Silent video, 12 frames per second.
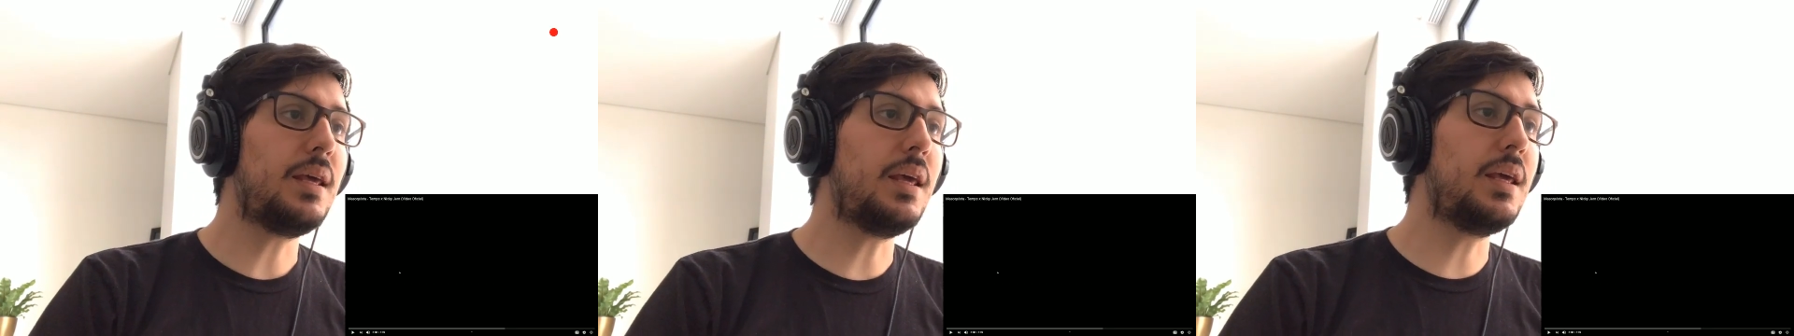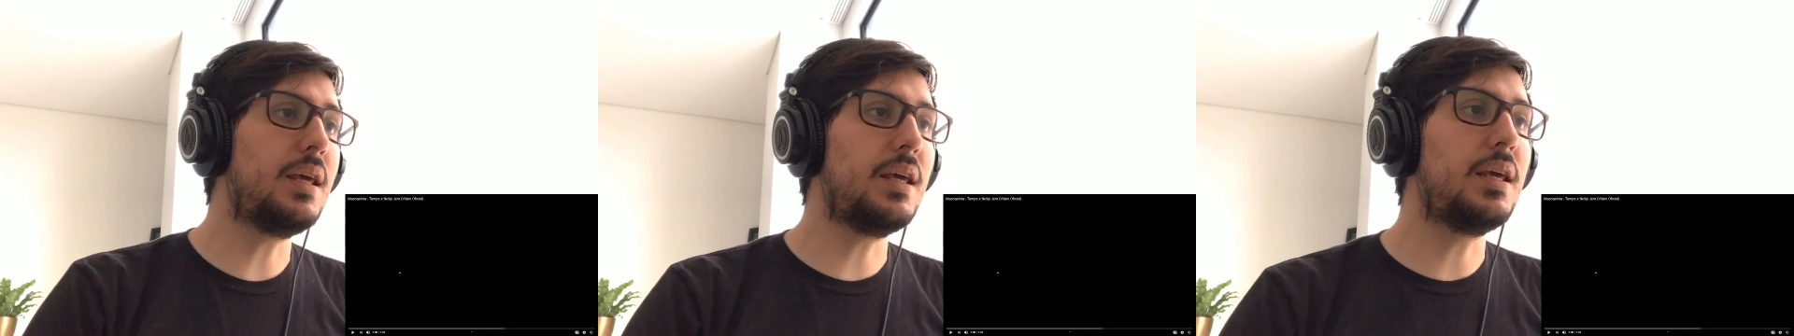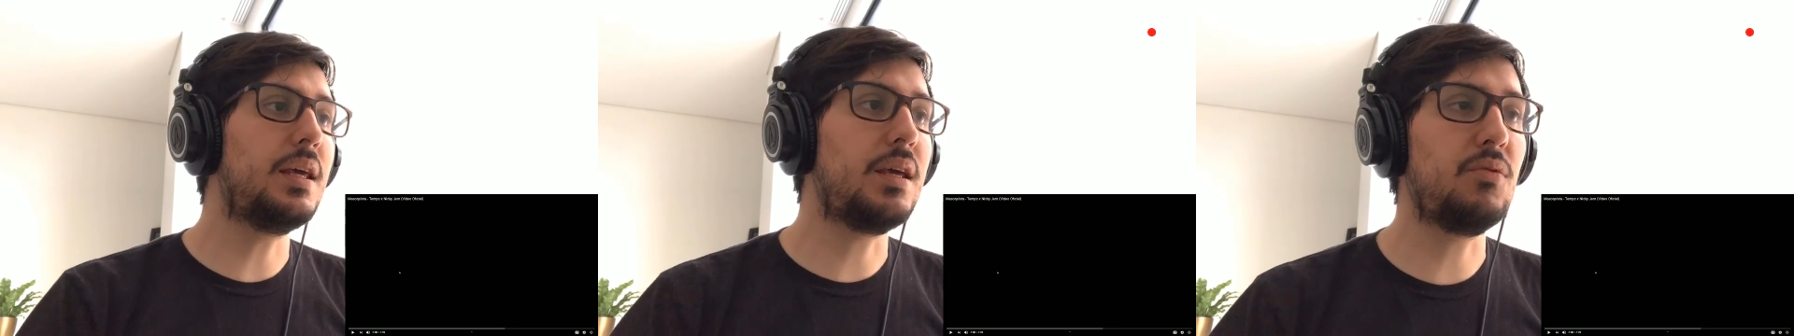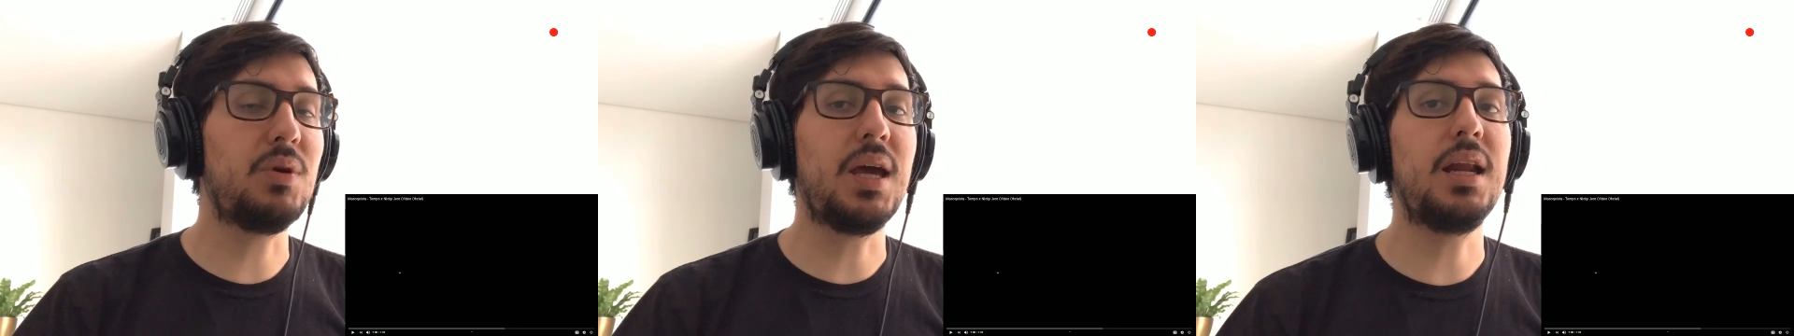
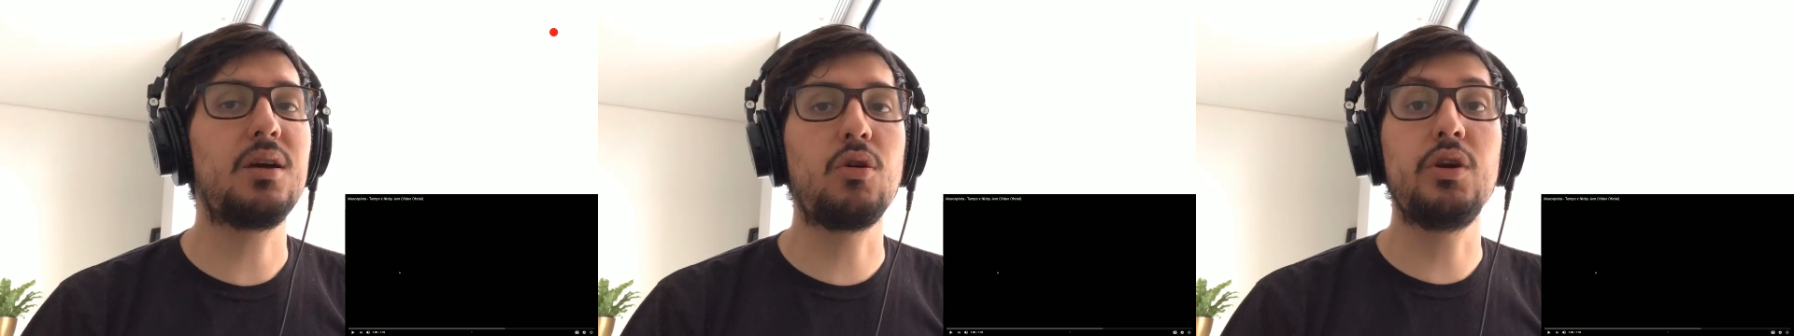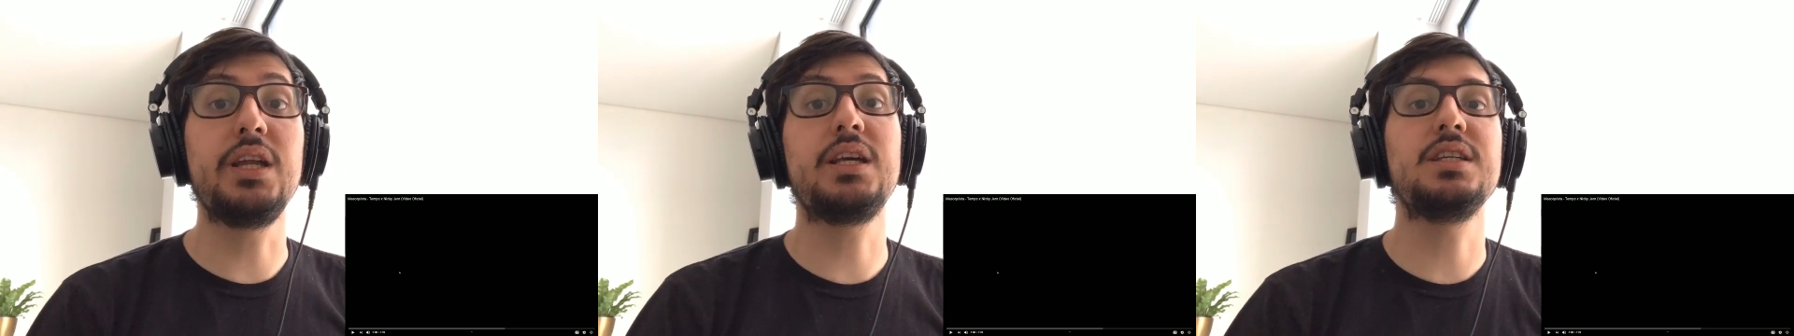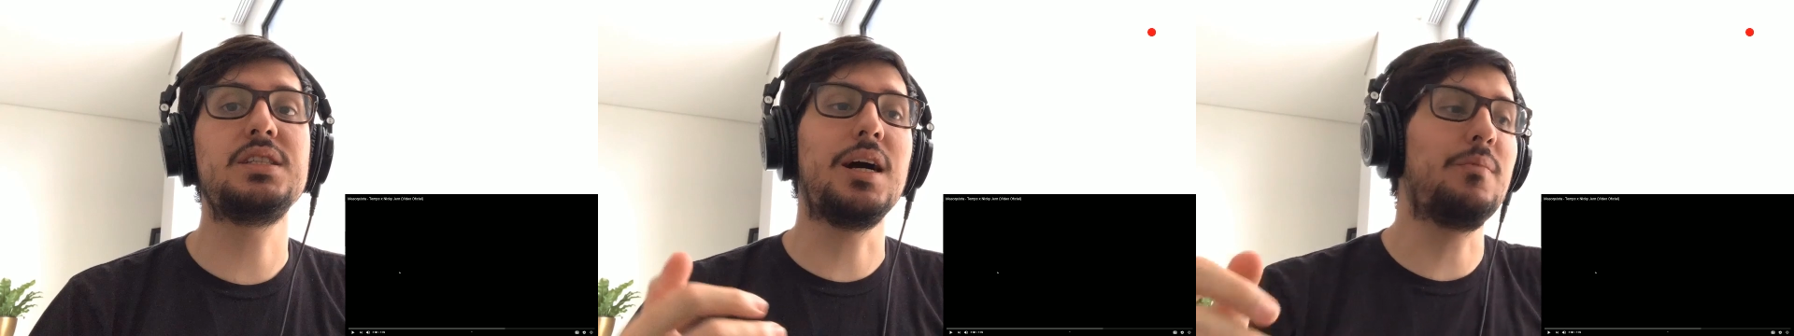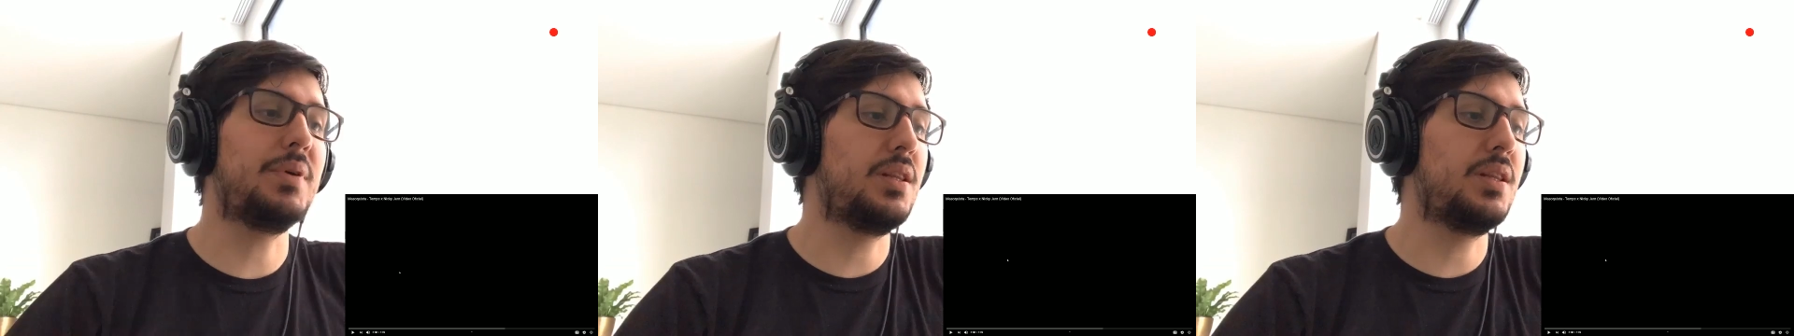y viene con Nicky Jam,